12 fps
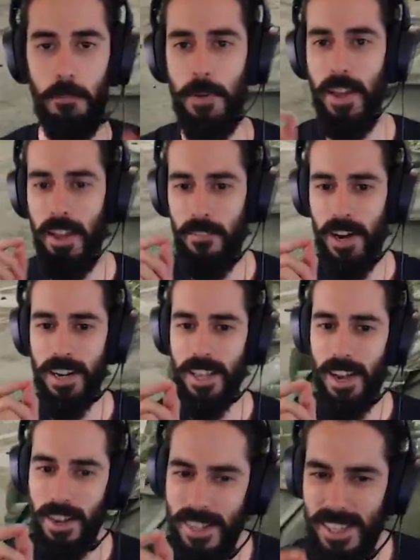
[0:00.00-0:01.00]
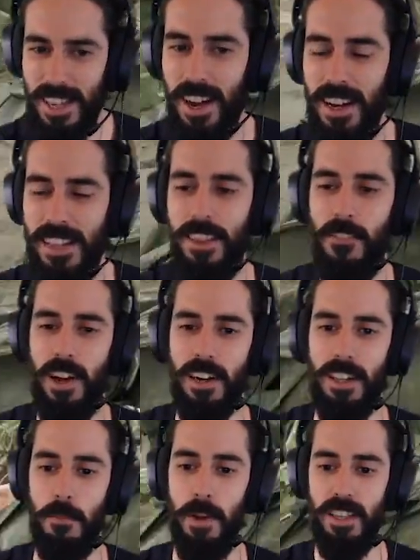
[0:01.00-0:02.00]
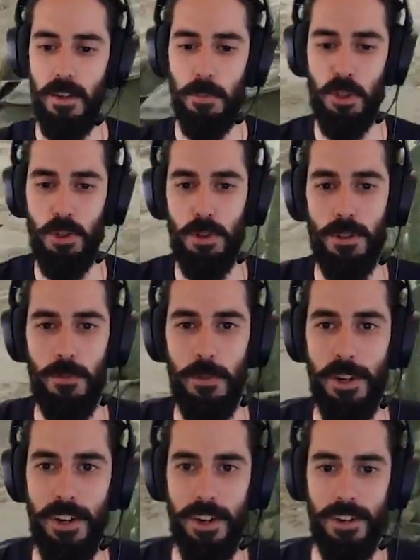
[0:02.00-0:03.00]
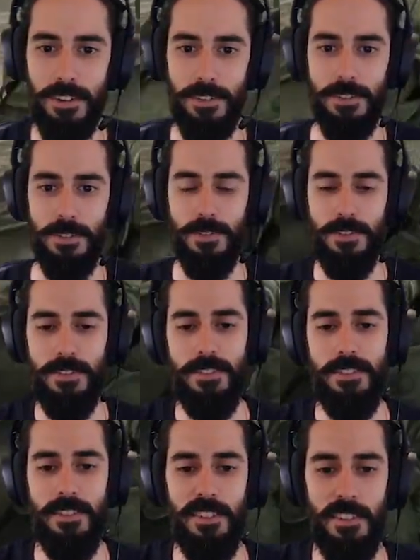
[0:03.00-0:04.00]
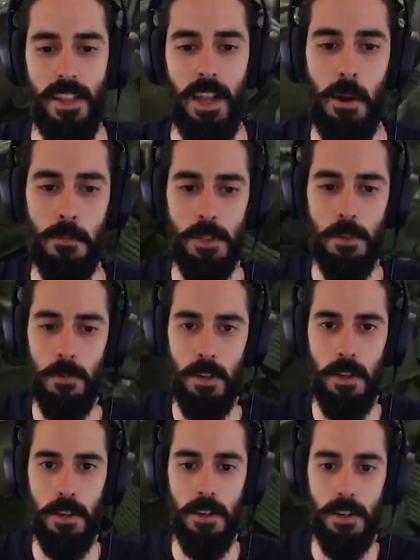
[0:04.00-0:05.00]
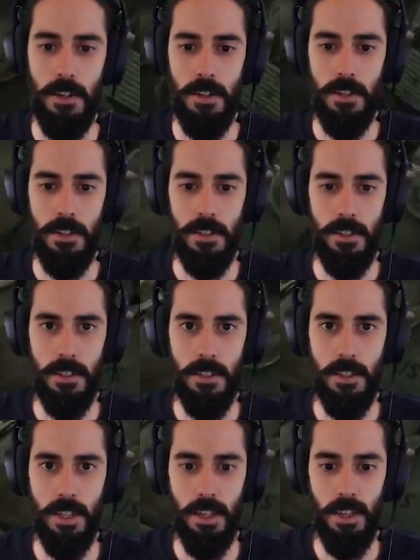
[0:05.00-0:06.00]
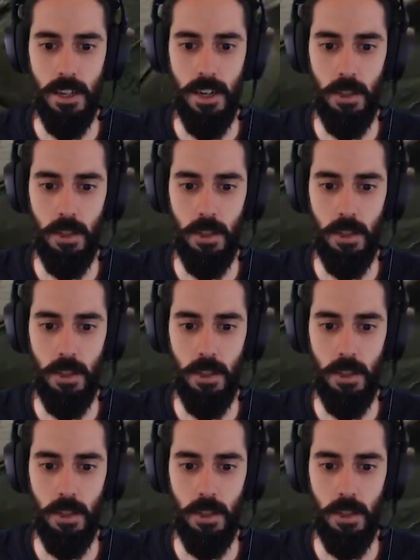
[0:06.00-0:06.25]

be var ya salise farkla ben yapıştırıyordum. Ya. Tamam şimdi... Hadi